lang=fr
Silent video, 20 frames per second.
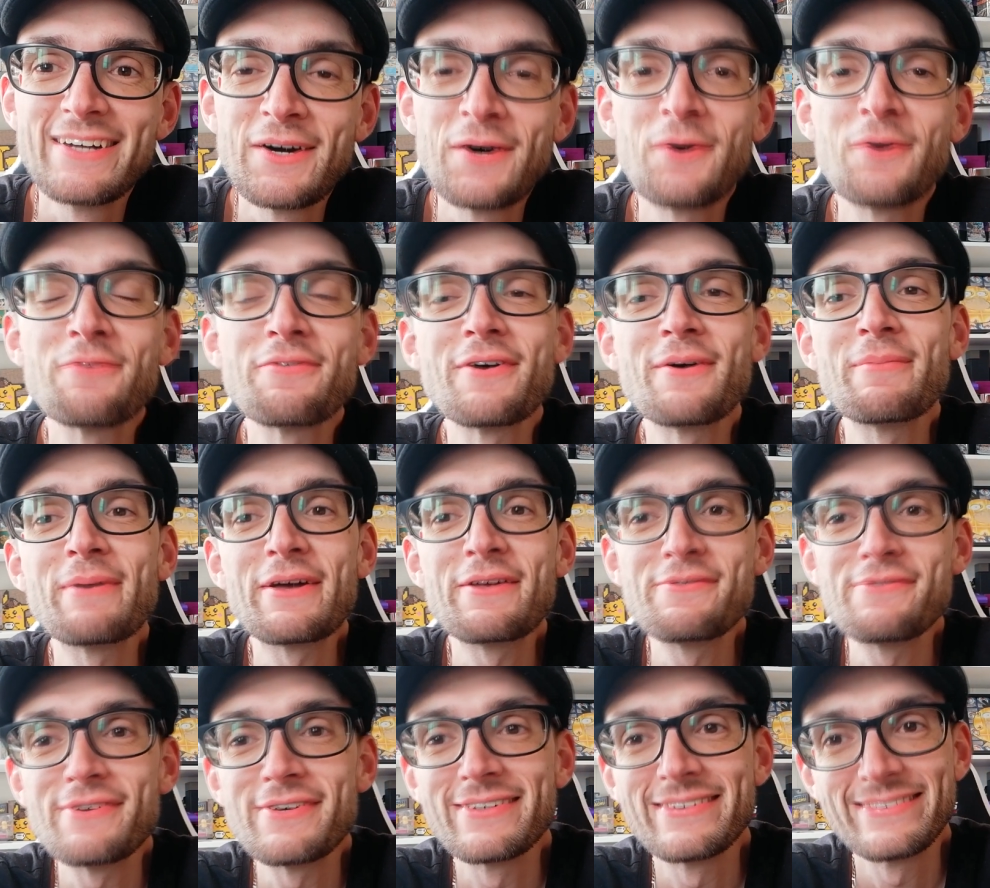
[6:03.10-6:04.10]
Enfin
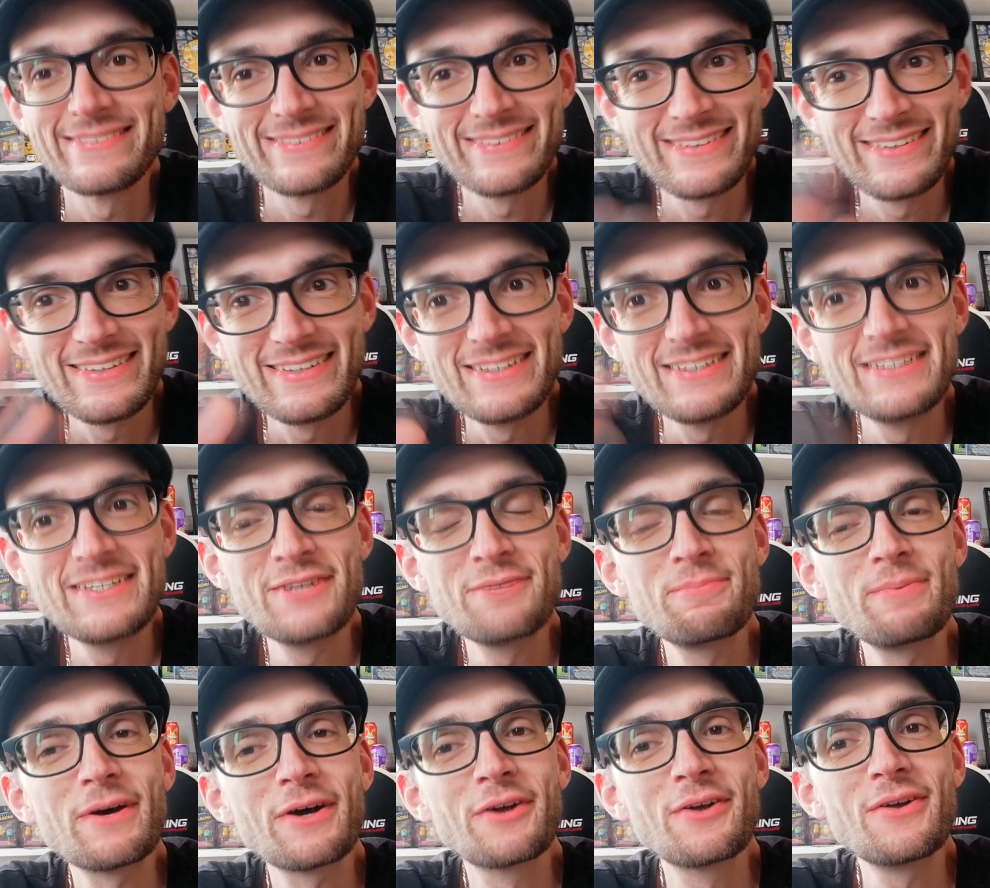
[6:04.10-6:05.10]
bref,
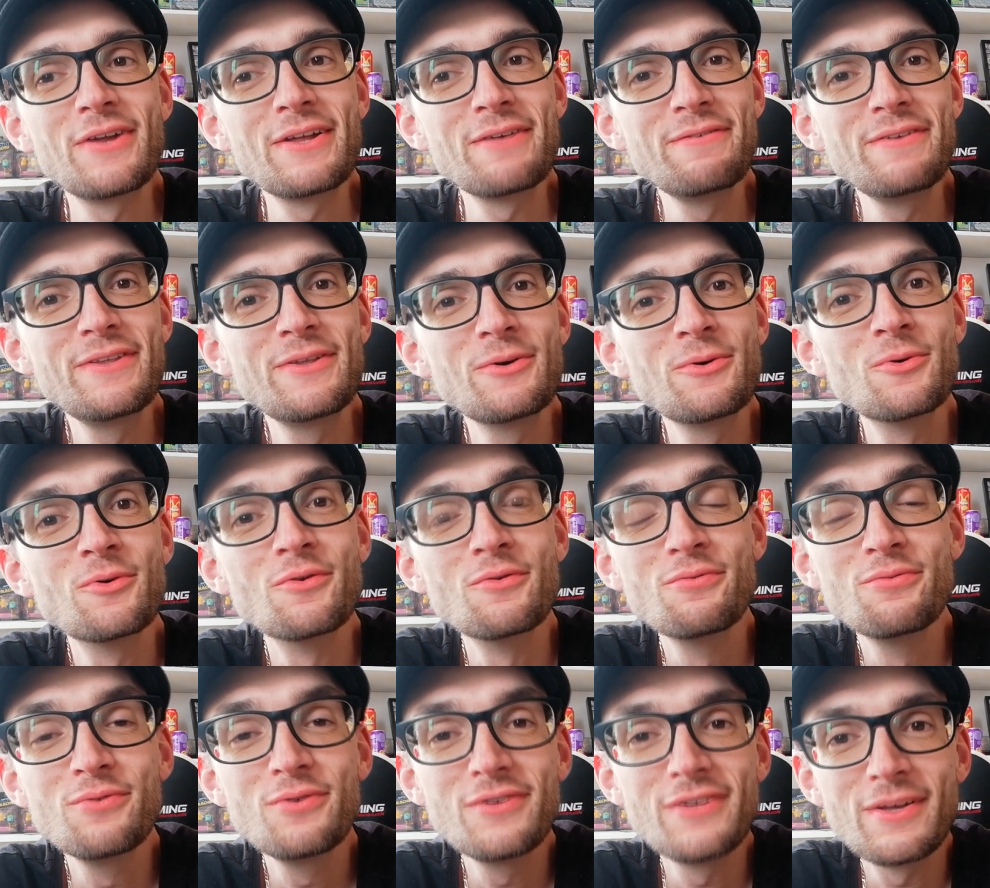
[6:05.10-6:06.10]
j'espère que la vidéo
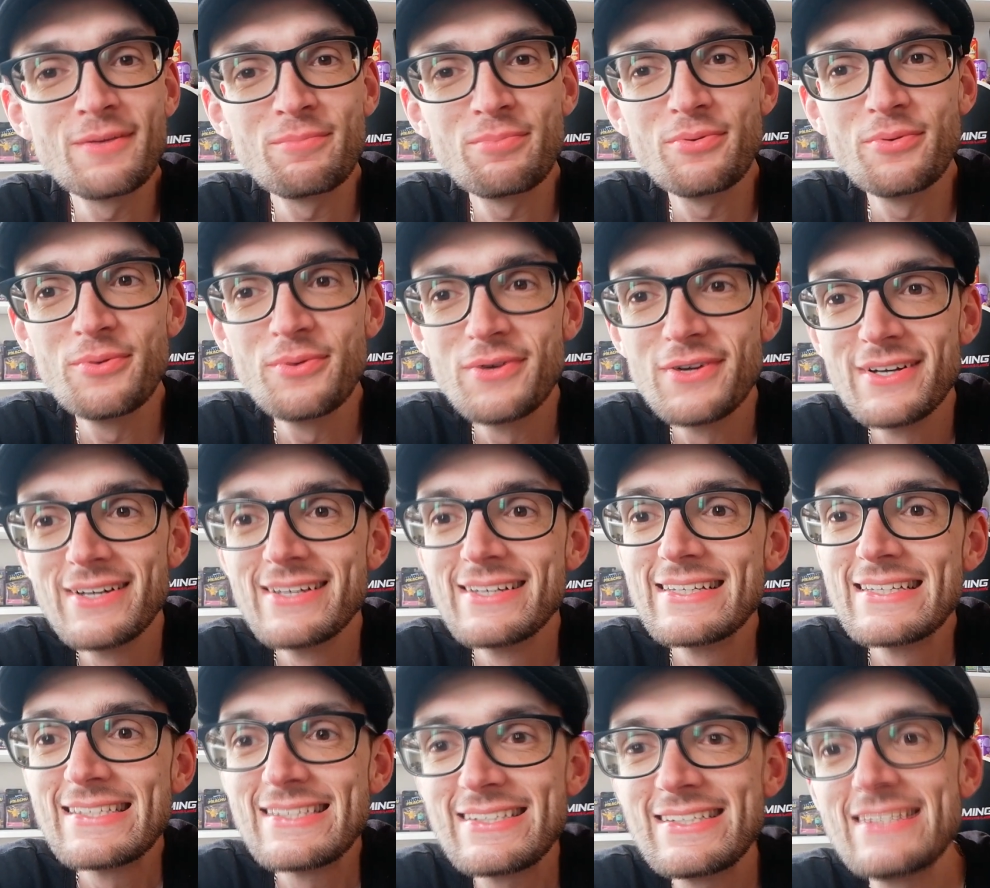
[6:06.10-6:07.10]
vous a plu.
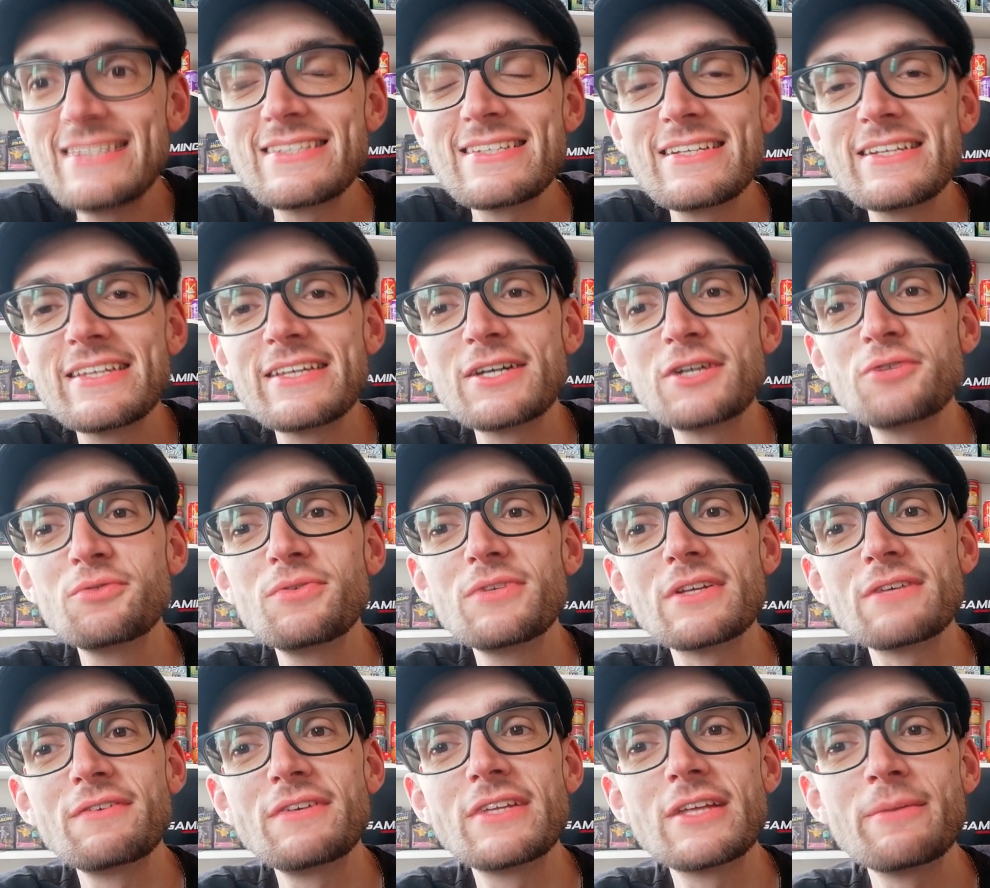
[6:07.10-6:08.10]
Si c'est le cas, je vous
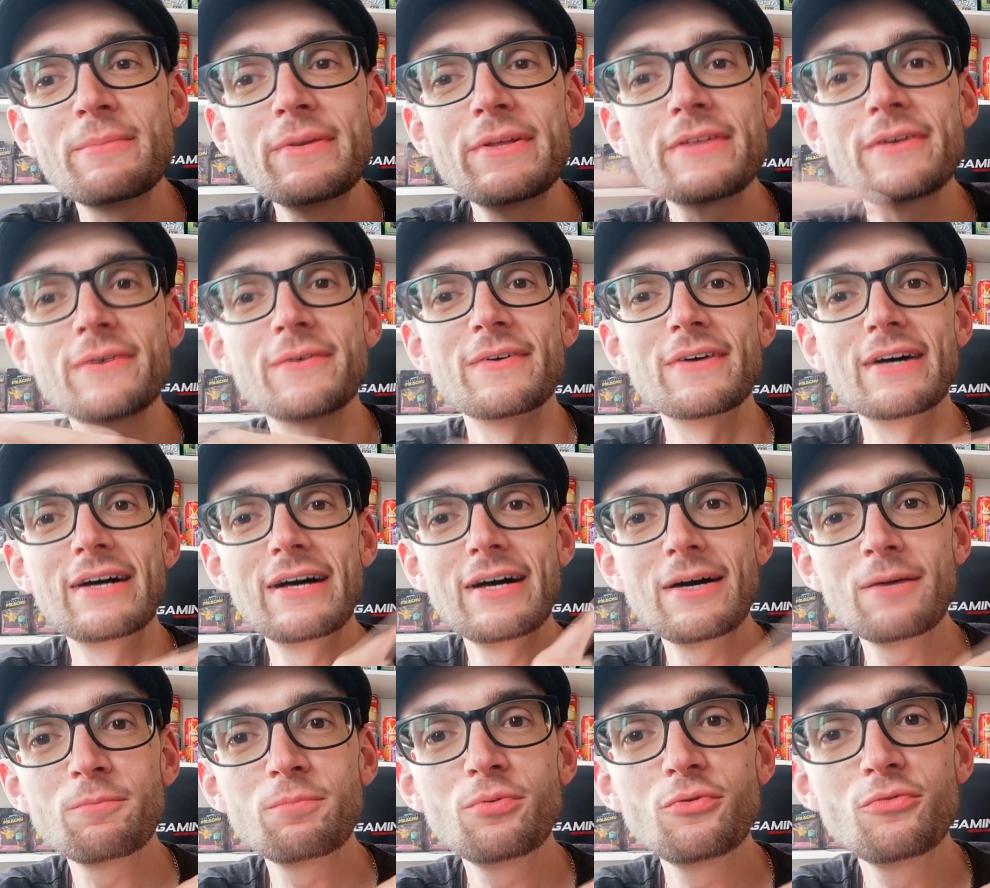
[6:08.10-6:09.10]
invite à mettre
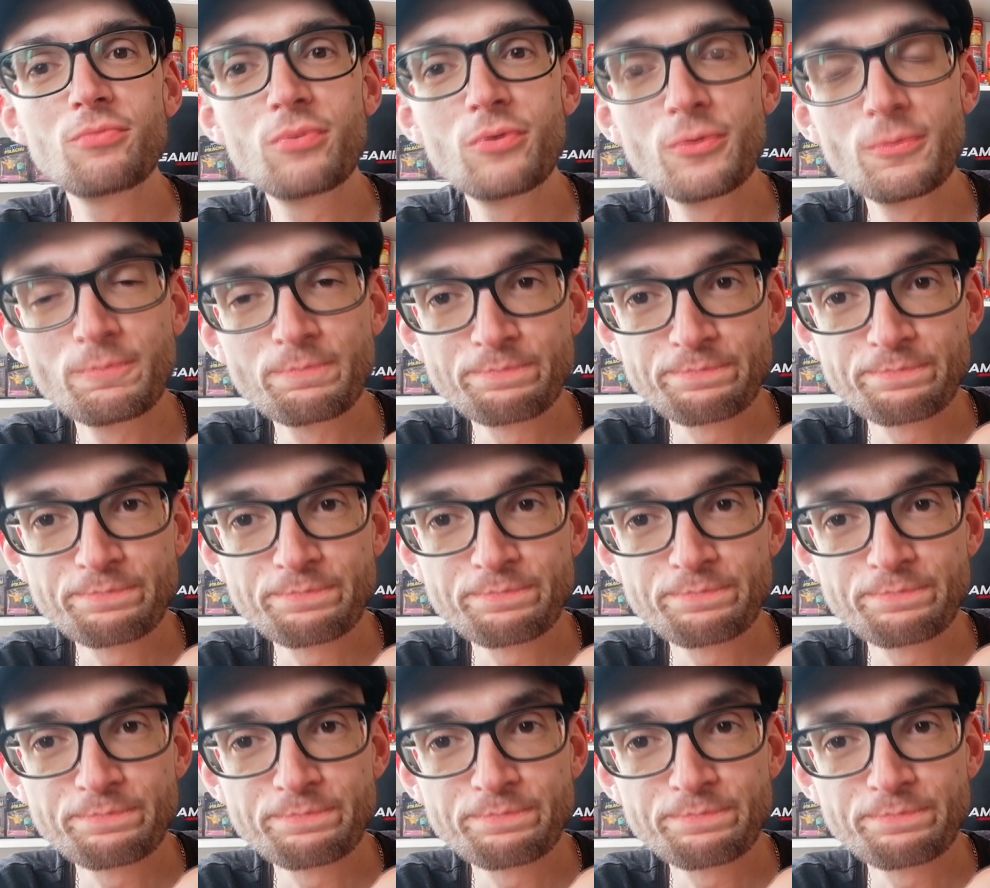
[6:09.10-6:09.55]
un pouce bleu,